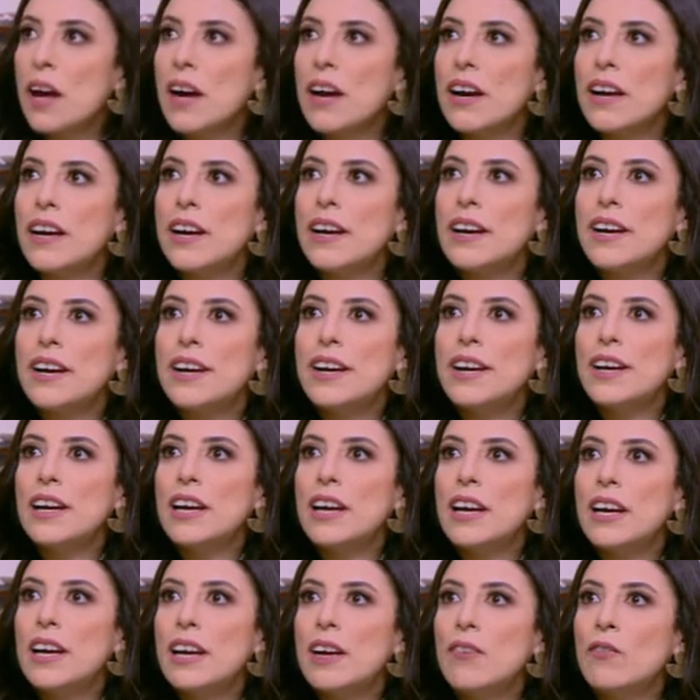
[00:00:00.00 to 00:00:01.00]

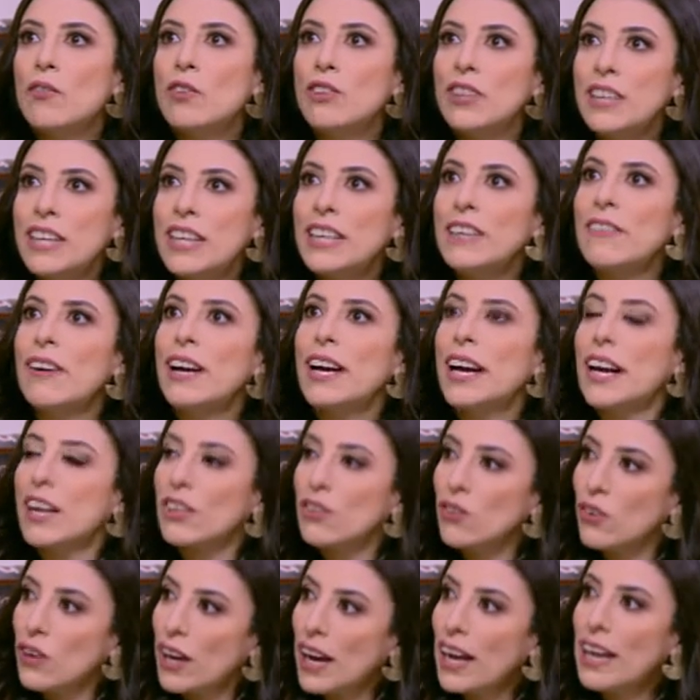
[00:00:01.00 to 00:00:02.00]
آه مديريني بقى
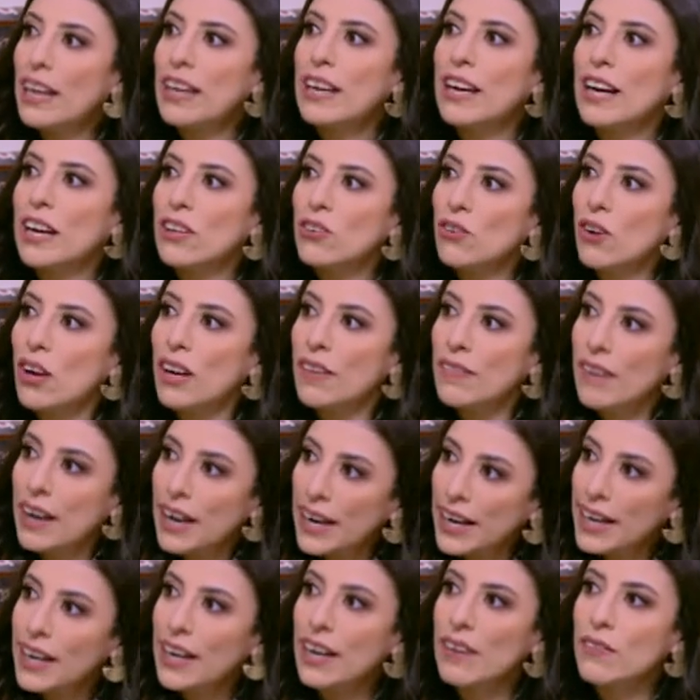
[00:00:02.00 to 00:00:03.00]
خدوها لي خدوها
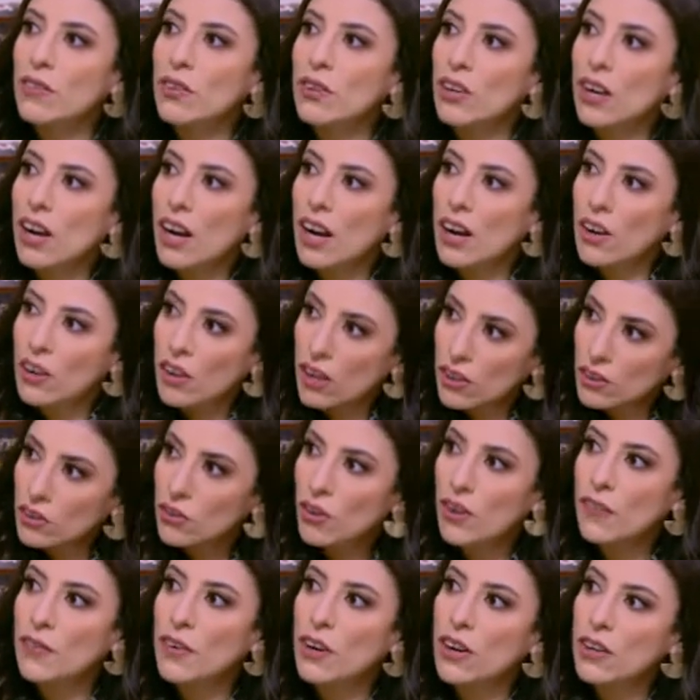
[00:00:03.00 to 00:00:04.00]
معايا براحه
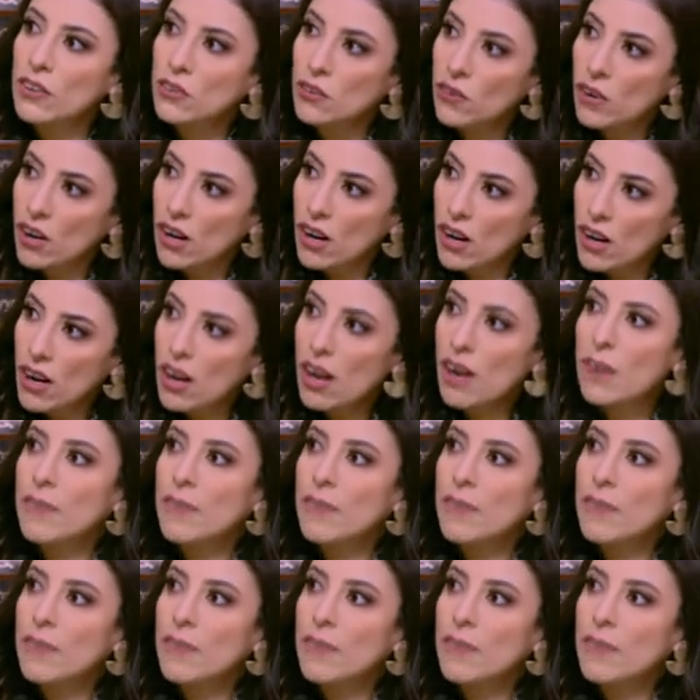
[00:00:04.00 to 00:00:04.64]
خطوه بخطوه